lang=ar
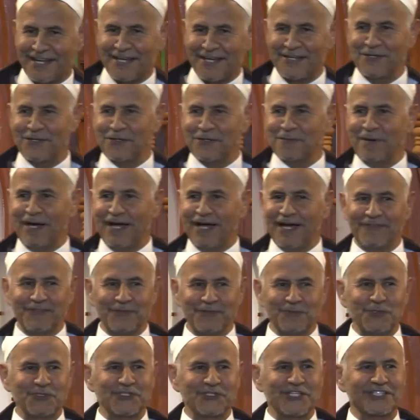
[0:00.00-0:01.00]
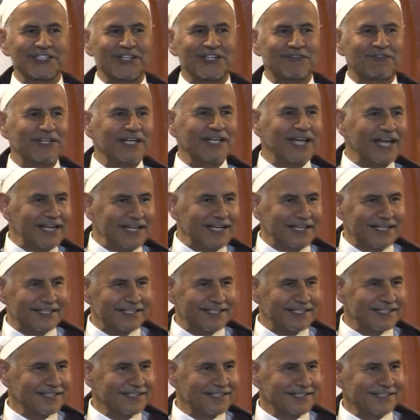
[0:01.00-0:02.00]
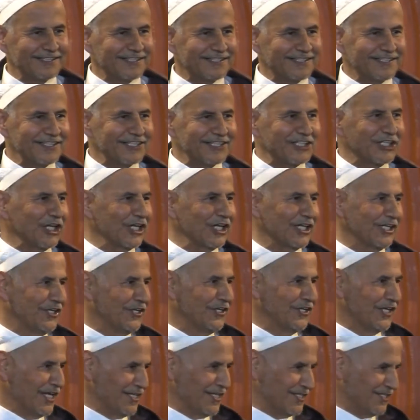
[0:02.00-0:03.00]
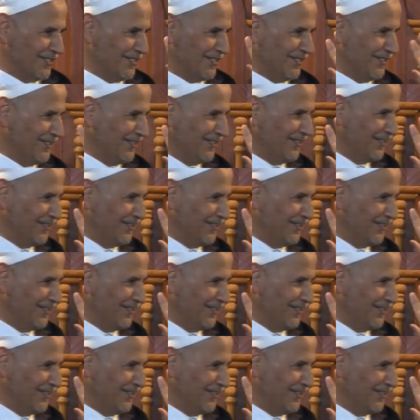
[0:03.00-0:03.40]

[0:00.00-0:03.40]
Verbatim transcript: انه معاه في منتصف الليل يطلق للناس